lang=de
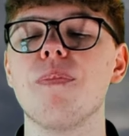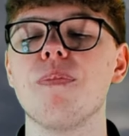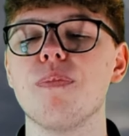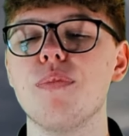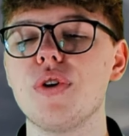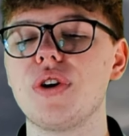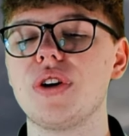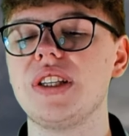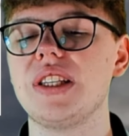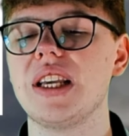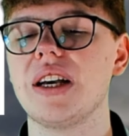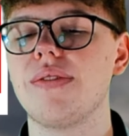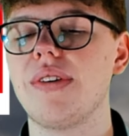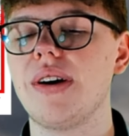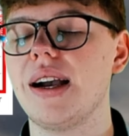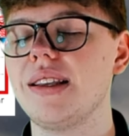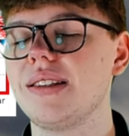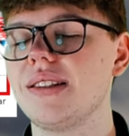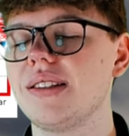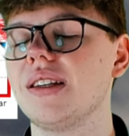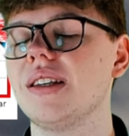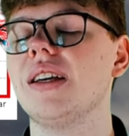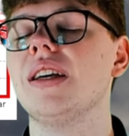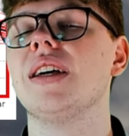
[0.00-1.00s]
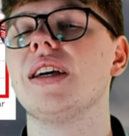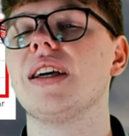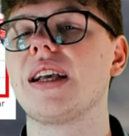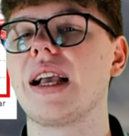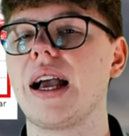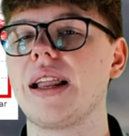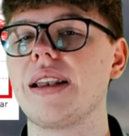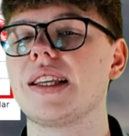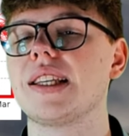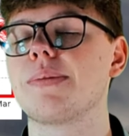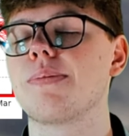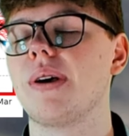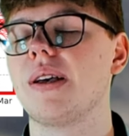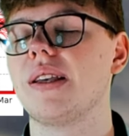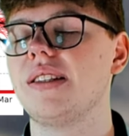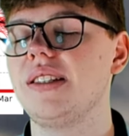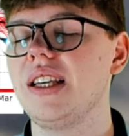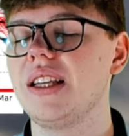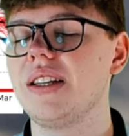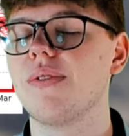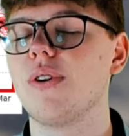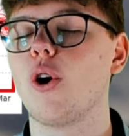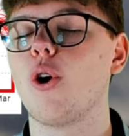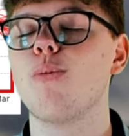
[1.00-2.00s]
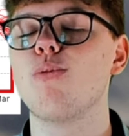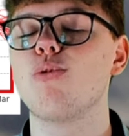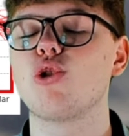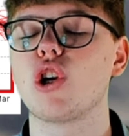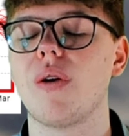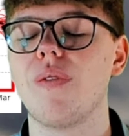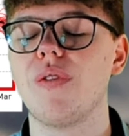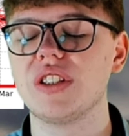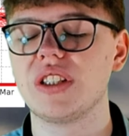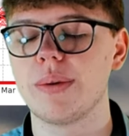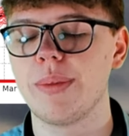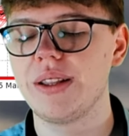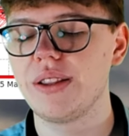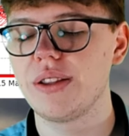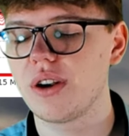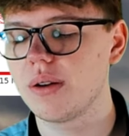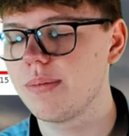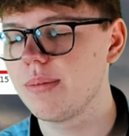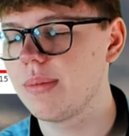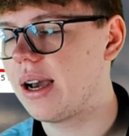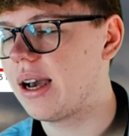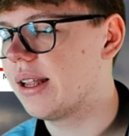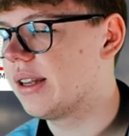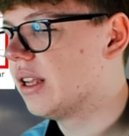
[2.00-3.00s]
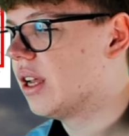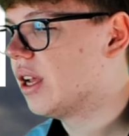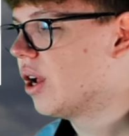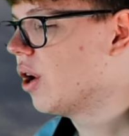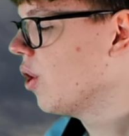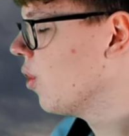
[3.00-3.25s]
Möglicherweise kann das passieren. Warum schauen wir uns am Ende nochmal an?